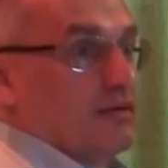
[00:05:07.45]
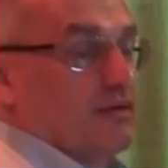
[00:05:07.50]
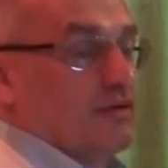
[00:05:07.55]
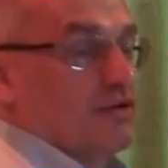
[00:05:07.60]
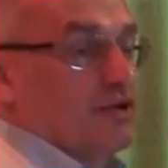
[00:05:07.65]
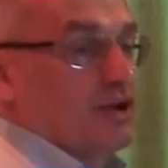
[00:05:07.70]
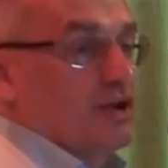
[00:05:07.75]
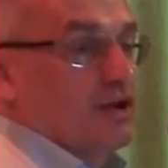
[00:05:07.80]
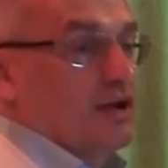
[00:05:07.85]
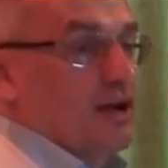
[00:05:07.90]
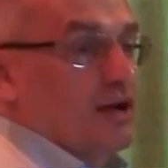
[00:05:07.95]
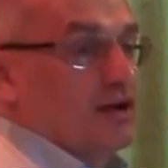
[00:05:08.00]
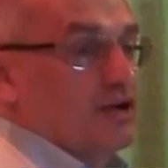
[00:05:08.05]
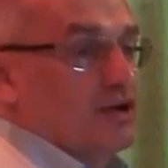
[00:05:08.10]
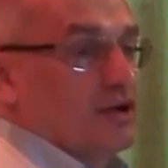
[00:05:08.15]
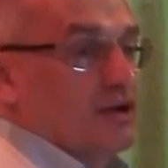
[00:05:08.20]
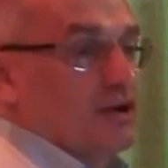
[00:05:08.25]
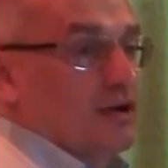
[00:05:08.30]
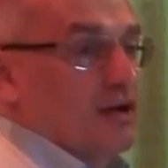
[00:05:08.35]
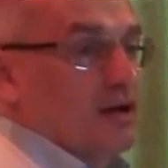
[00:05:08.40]
точно так
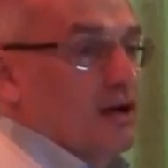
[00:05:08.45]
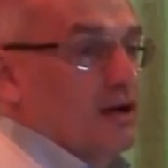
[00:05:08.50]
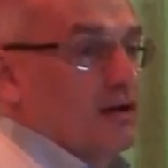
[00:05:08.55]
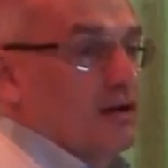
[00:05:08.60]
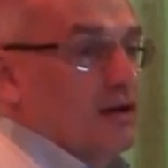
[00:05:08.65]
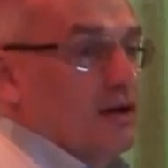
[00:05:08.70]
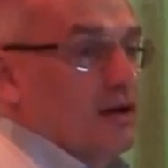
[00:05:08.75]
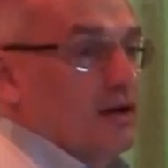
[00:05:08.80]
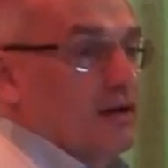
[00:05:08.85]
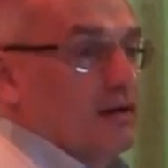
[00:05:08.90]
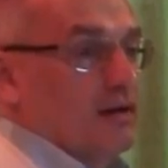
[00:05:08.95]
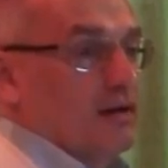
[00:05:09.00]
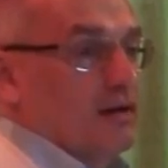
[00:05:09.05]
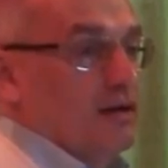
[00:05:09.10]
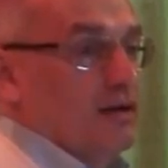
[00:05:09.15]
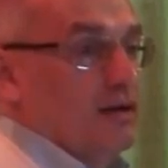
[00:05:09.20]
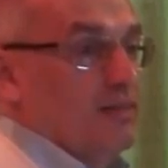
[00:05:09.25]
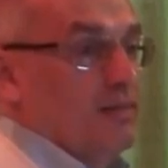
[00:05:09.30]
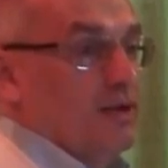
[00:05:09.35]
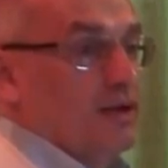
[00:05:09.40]
же, она
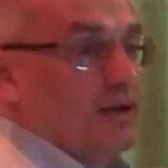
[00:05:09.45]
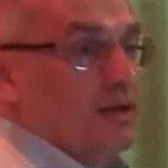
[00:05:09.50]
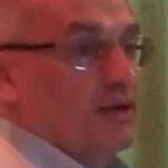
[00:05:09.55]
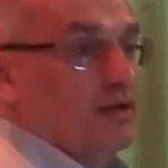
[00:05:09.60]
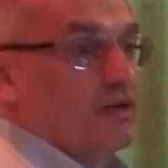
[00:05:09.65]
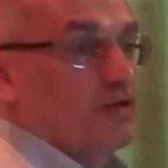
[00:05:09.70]
именно